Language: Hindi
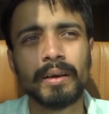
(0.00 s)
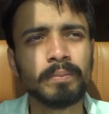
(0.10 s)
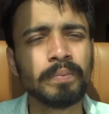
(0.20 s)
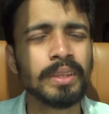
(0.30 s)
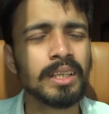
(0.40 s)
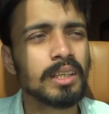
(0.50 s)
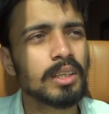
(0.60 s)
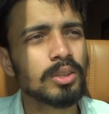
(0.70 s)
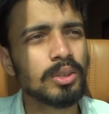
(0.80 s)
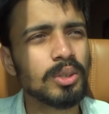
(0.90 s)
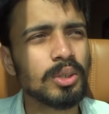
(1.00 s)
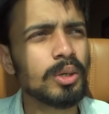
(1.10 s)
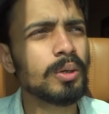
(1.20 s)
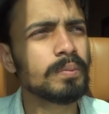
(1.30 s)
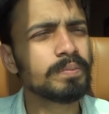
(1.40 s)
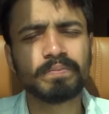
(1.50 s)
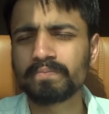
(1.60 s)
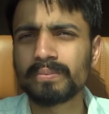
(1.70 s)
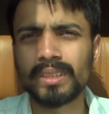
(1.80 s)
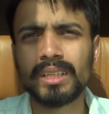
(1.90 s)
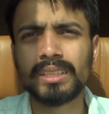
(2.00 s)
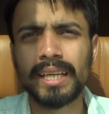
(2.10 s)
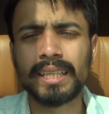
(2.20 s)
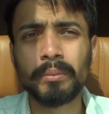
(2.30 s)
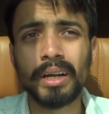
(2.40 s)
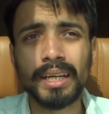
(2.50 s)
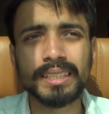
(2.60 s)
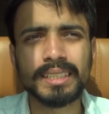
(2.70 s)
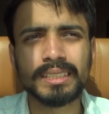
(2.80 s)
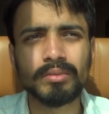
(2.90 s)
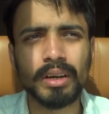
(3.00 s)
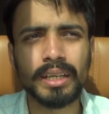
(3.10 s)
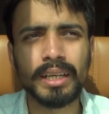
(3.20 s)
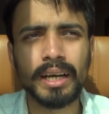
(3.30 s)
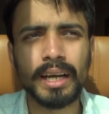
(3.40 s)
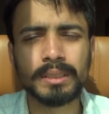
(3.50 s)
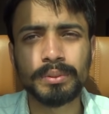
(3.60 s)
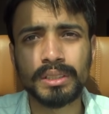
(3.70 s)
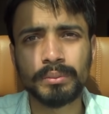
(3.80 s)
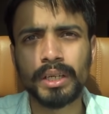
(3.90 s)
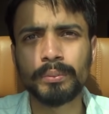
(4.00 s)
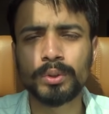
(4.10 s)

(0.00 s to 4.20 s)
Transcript: हम तो ये था मेरा डेजर्ट सफारी का एक्सपीरियंस मेरे